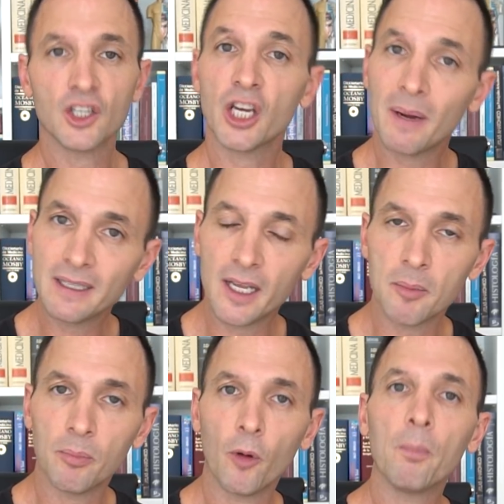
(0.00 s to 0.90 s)
lleva
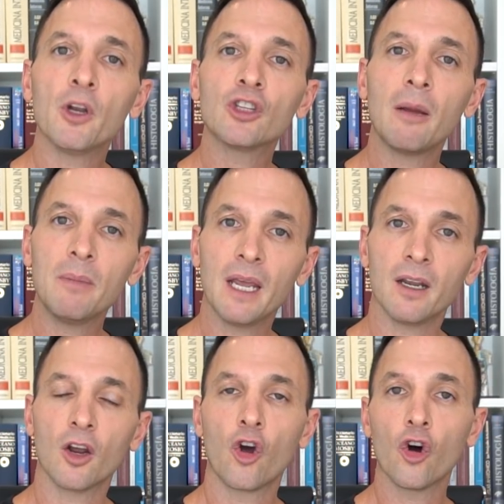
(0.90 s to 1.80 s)
tiempo, pero
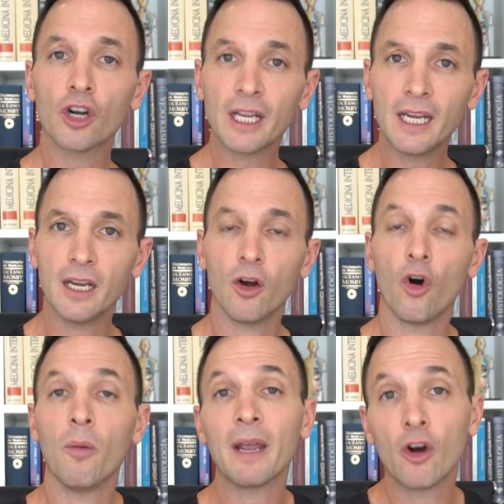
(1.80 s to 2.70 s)
también corregir
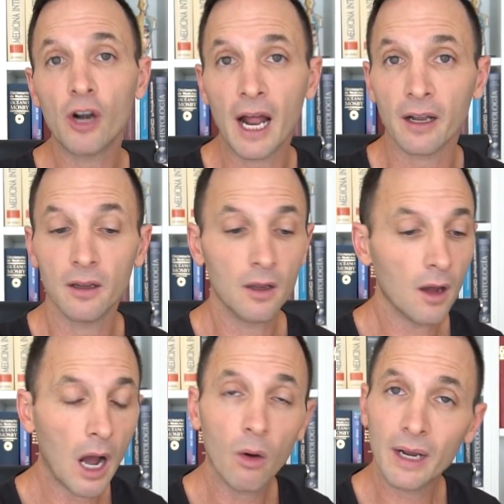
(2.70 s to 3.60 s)
o mejorar,
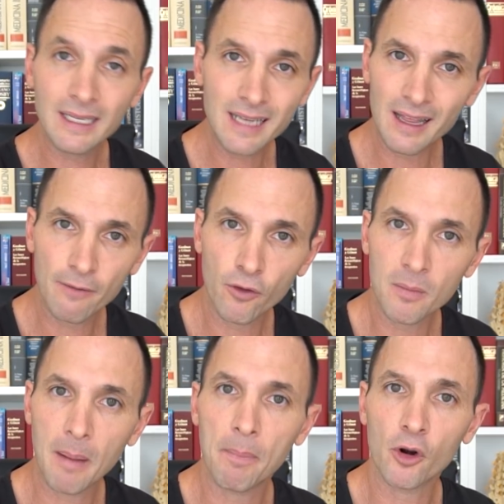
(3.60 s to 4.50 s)
aunque sea de
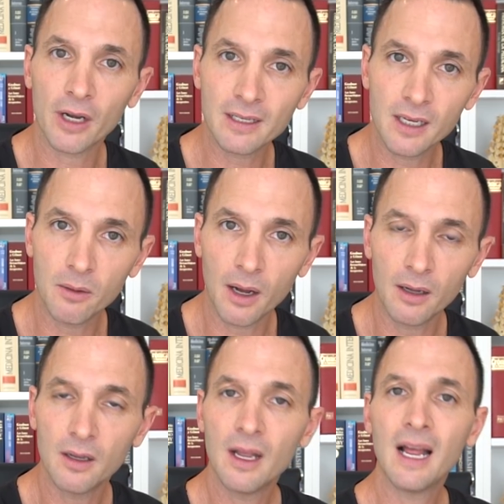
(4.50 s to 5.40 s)
forma
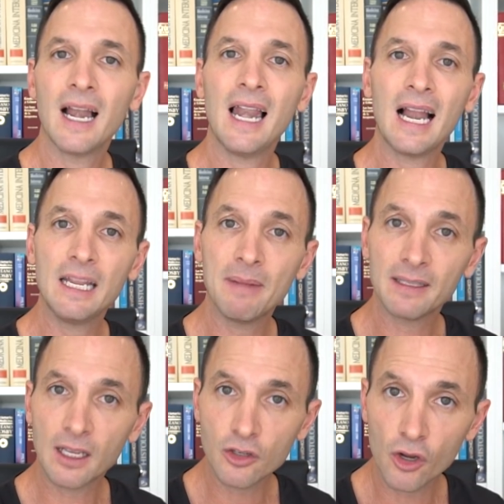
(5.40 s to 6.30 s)
progresiva, la
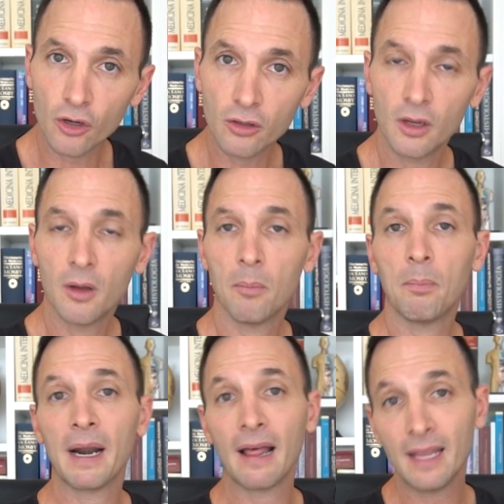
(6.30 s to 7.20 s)
alimentación
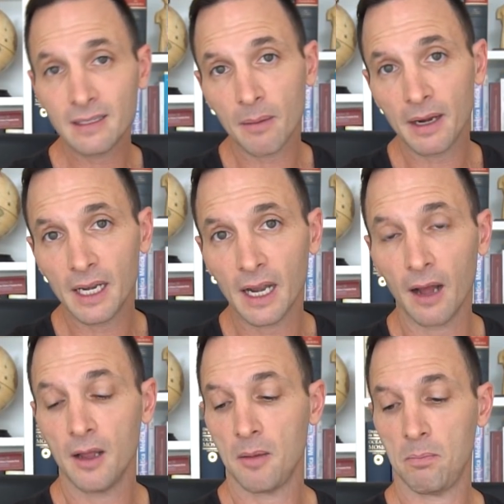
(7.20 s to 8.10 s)
para de esa
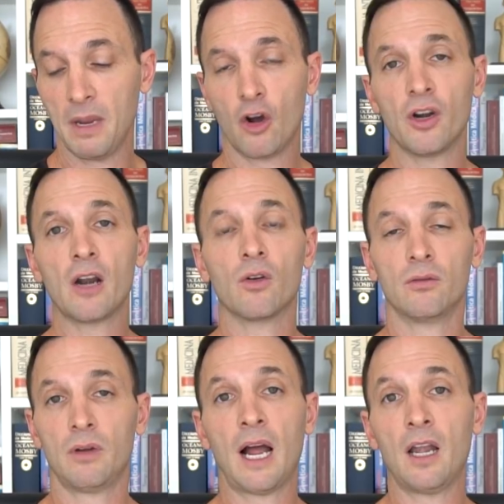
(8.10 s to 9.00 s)
manera mejorar
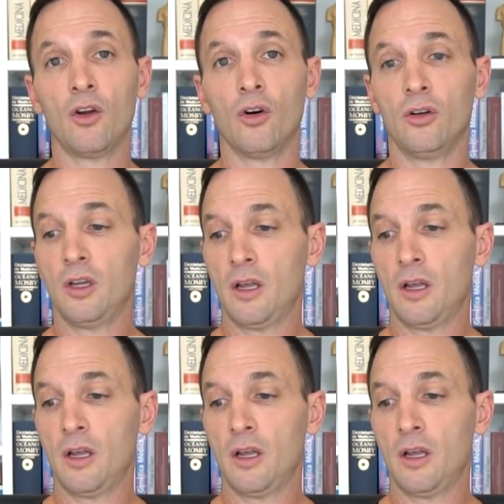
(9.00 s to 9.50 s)
algo